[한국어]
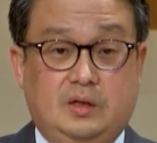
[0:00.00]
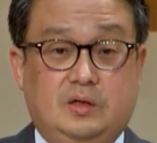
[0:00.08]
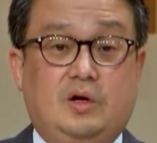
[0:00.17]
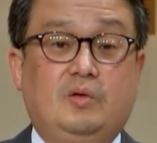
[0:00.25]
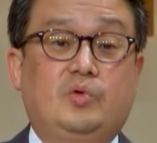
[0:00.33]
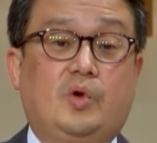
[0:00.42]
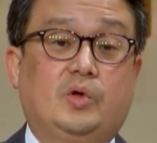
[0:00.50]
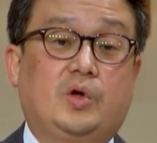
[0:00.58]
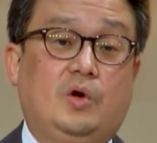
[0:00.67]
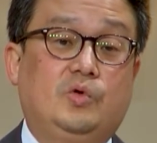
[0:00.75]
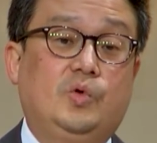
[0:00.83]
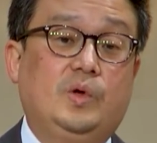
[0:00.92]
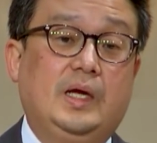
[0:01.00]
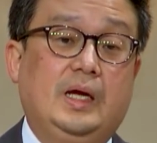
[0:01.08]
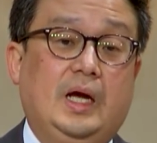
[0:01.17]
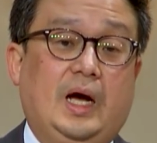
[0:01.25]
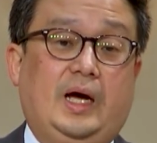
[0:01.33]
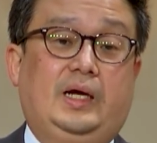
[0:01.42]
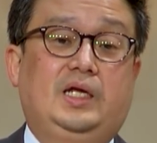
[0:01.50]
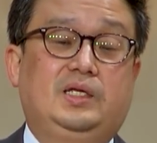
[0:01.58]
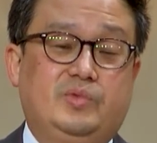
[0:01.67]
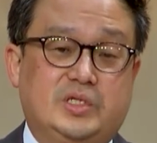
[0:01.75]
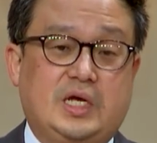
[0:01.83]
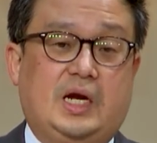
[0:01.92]
그러므로 결국
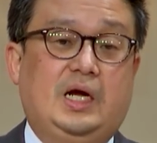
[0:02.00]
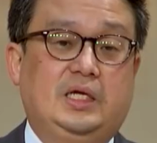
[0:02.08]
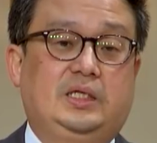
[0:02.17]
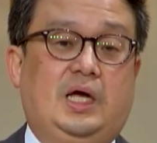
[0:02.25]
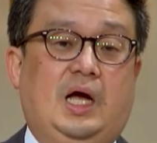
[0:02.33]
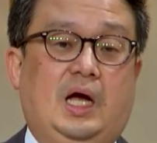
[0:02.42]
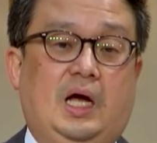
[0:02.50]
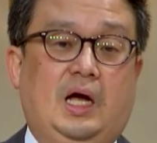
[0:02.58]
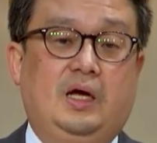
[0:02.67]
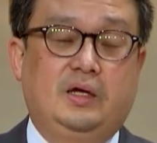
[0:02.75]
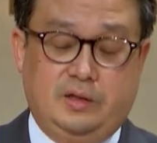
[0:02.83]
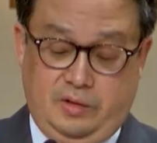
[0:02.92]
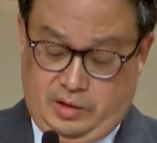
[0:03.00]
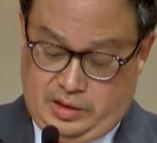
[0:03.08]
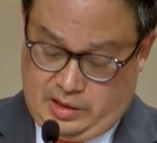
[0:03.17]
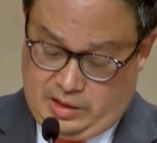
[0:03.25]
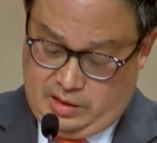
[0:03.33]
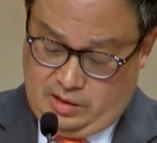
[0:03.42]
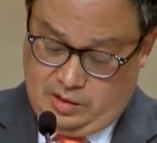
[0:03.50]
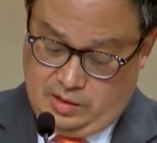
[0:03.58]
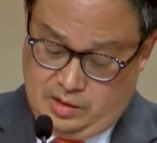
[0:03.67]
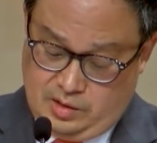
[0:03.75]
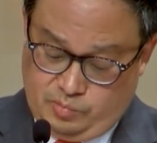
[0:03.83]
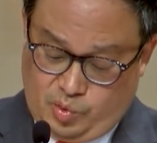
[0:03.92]
하나님은 사랑이다. 이렇게
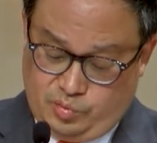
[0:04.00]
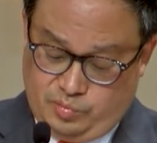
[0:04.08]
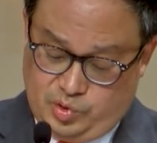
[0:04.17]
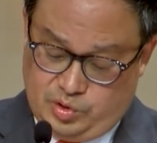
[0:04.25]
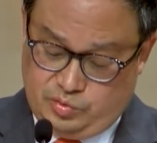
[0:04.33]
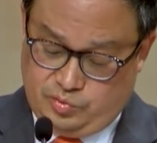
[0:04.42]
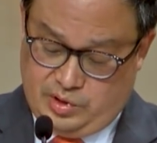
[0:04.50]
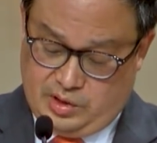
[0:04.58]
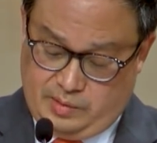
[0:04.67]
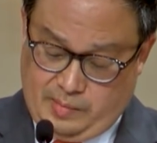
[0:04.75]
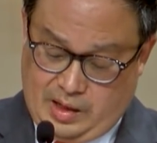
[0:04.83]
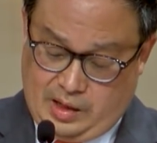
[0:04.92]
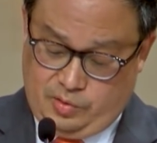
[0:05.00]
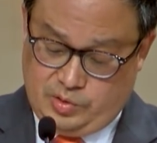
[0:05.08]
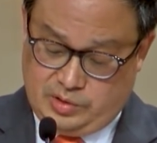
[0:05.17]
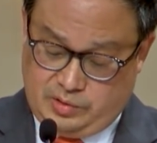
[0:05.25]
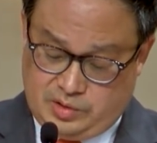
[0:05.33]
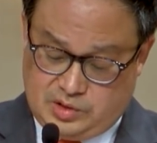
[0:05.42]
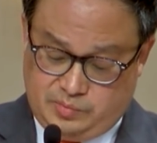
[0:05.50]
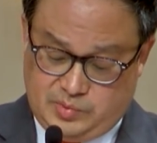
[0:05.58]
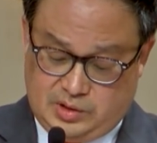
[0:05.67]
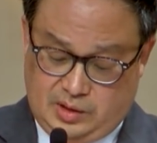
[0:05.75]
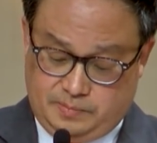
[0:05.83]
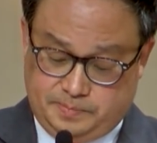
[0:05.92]
본문은 우리에게 말하고 있는
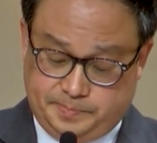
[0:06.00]
것입니다.